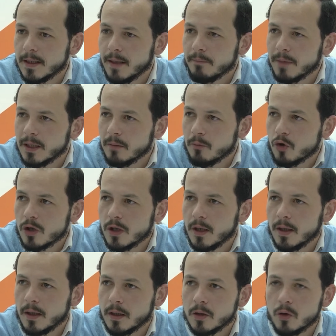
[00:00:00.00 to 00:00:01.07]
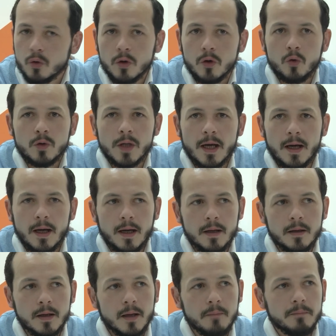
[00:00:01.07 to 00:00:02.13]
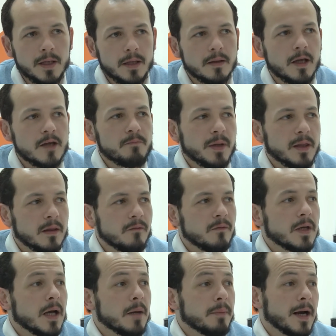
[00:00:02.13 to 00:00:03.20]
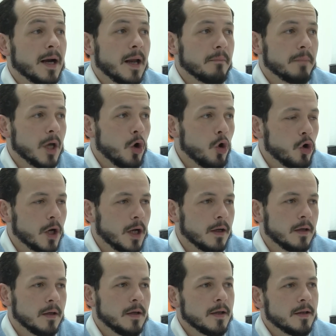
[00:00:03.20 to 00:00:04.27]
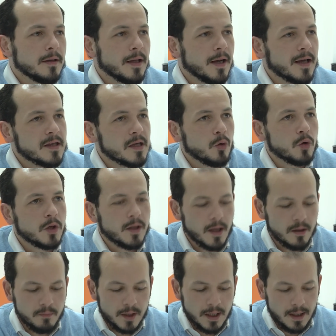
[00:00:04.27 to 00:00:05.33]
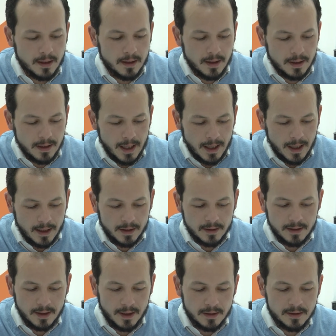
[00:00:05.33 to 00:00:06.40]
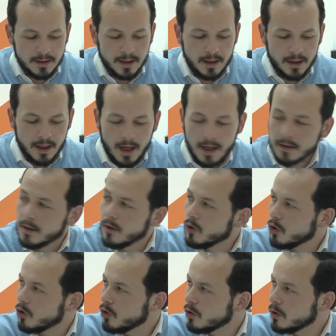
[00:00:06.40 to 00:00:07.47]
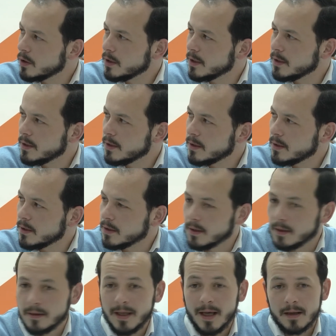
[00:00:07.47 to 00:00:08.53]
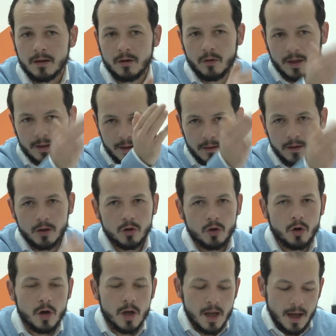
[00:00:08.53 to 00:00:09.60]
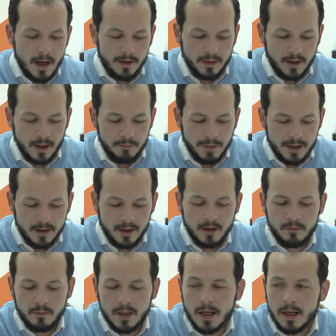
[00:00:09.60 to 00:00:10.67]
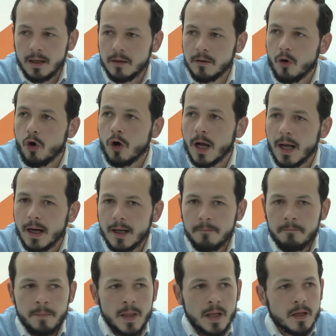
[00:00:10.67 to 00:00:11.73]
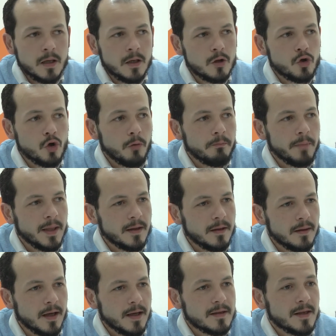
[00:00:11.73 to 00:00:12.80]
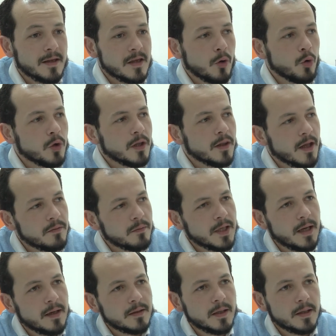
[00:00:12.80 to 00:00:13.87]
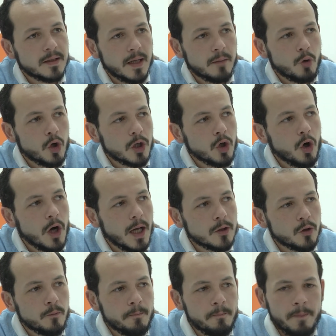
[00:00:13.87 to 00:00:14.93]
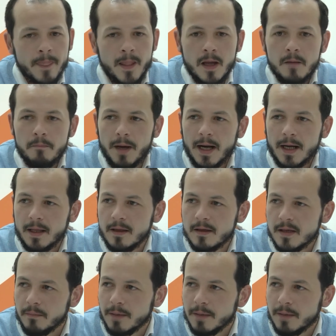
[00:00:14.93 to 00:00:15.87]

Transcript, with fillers: También hemos eh, incluido una enmienda específica para la mejora de la seguridad vial en la carretera entre Arnedo y eh, de Arnedo Arnedillo hacia Madrid vía Oncala. Son medidas de seguridad vial en el tramo riojano para que de esa